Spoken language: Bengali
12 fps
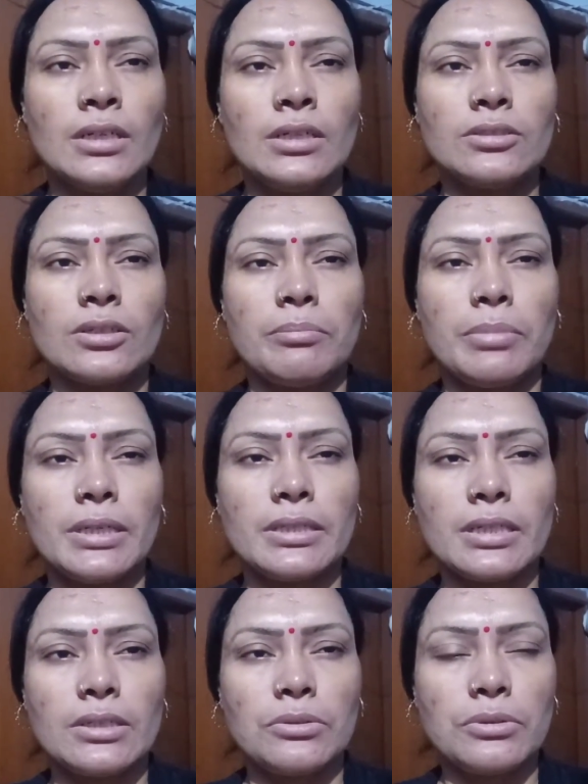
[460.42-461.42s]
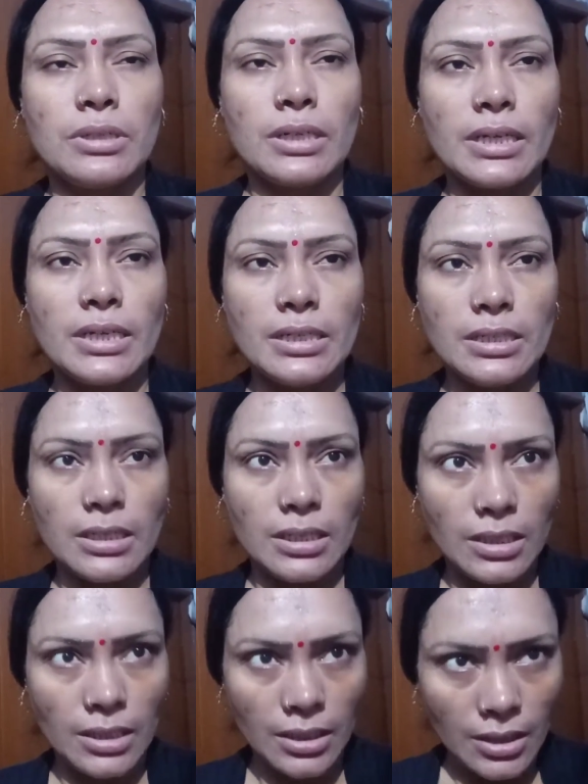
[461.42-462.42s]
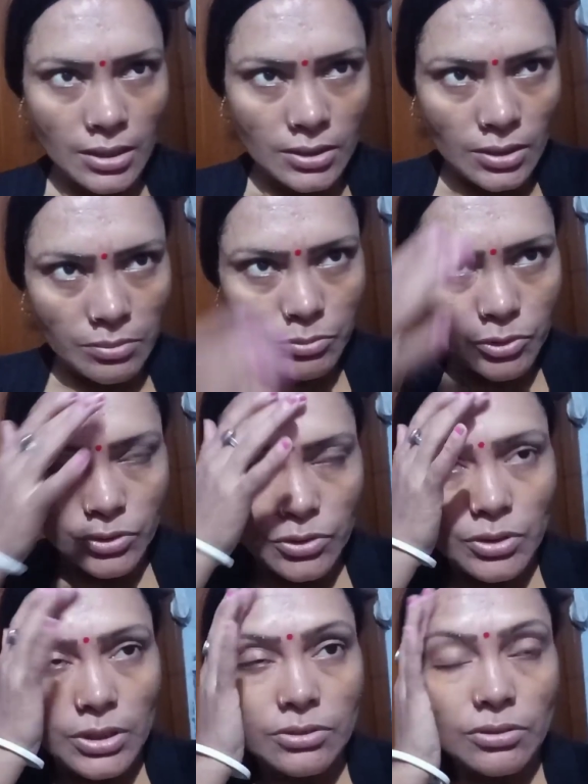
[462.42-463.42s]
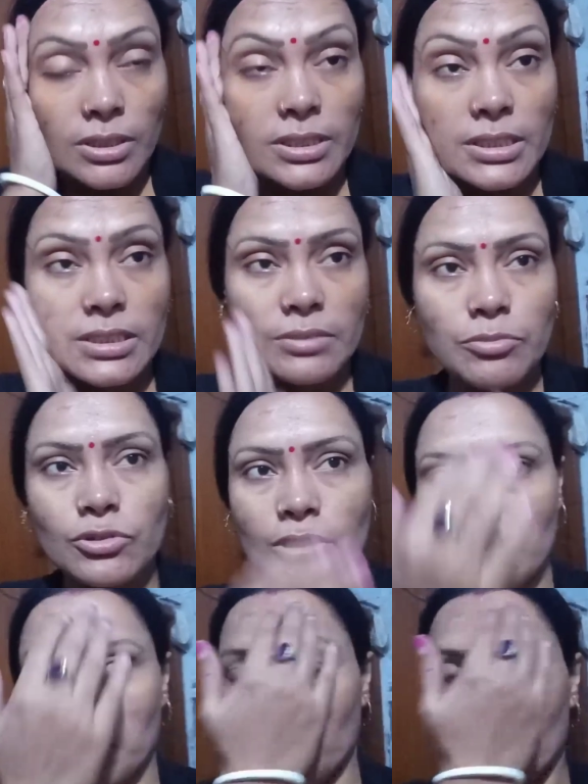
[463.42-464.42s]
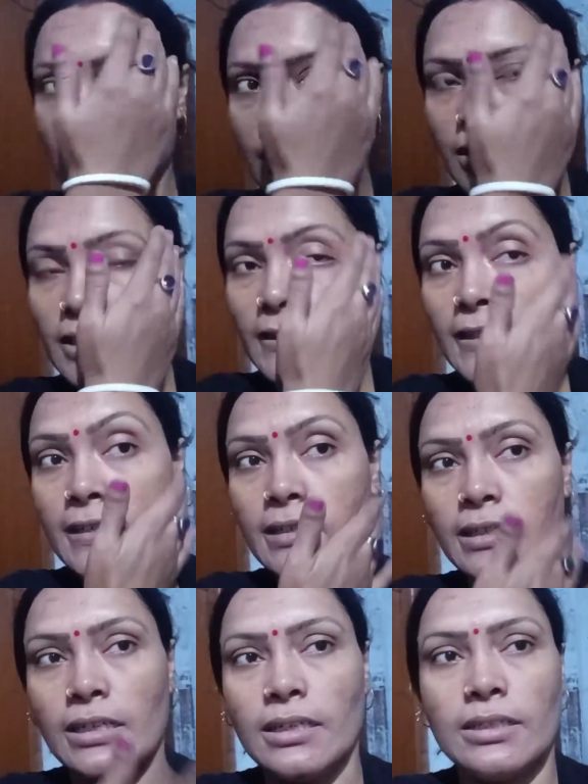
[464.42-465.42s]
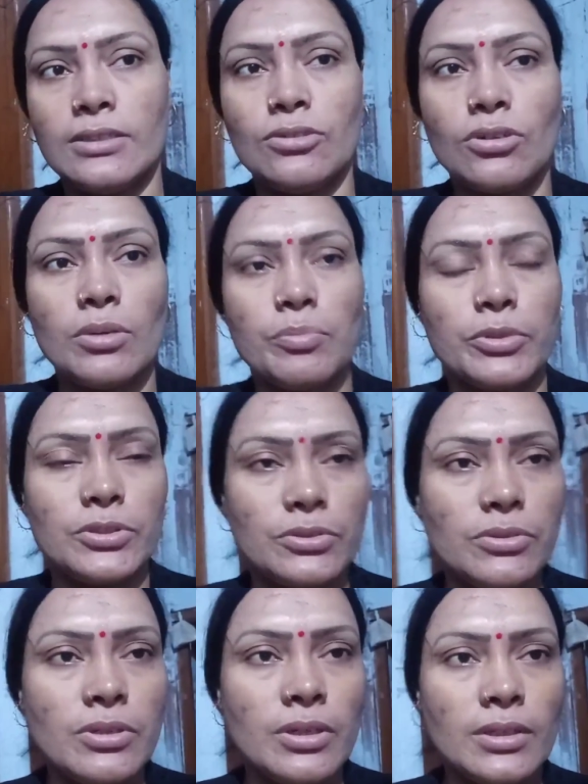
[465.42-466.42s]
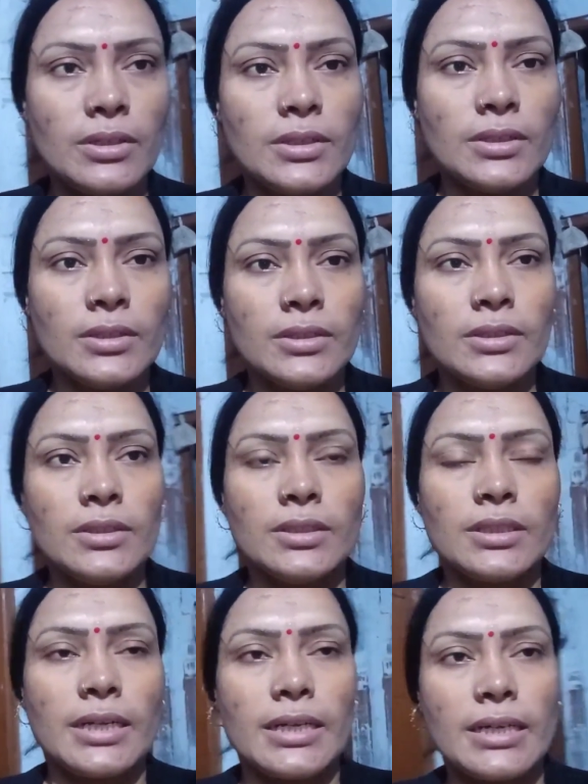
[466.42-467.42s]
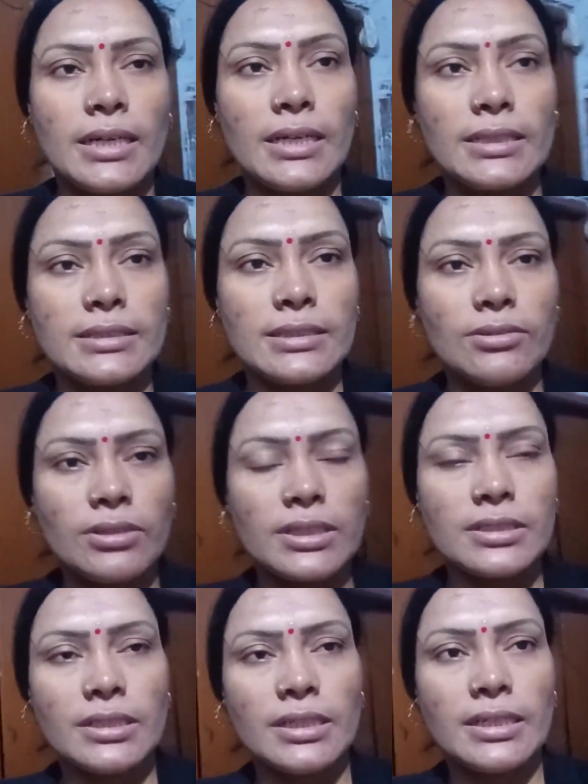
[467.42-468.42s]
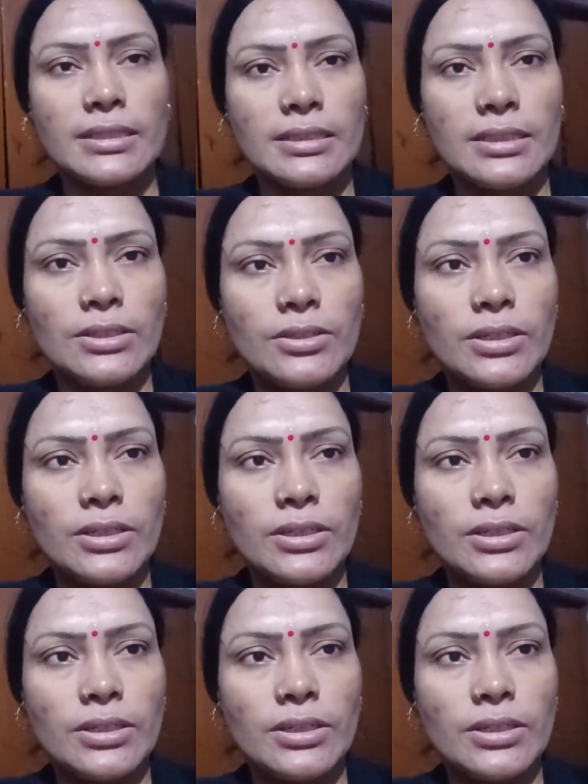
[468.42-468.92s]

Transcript: সব বাইকে গুড নাইট মুখ ধুয়ে চলে এসেছি মুখটা পচা হয় না জল প্রচুর ঠান্ডা লাগছে অনেকটা রাত্রি হয়ে